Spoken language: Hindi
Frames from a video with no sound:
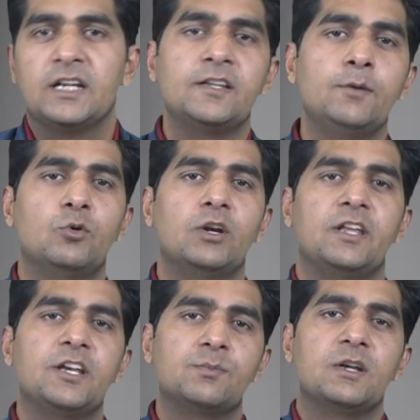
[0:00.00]
जैसे ही पूरे
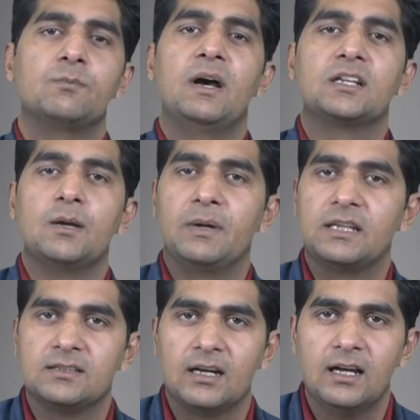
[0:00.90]
देश में इस बात का
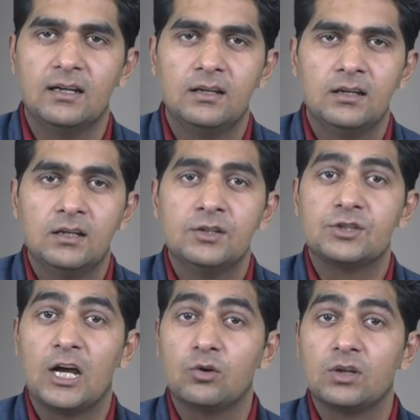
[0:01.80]
पता चला
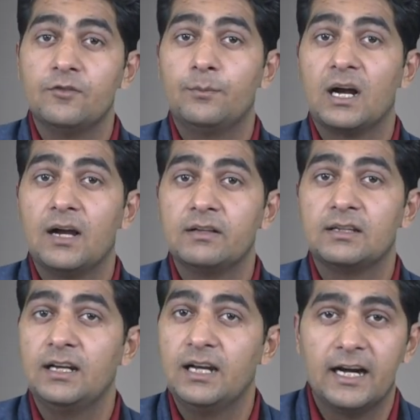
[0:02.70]
चारों तरफ बगावत
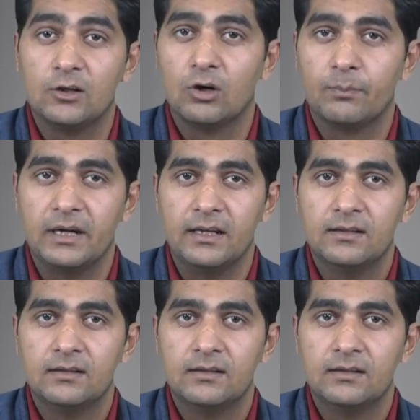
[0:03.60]
की लहर दौड़ पड़ी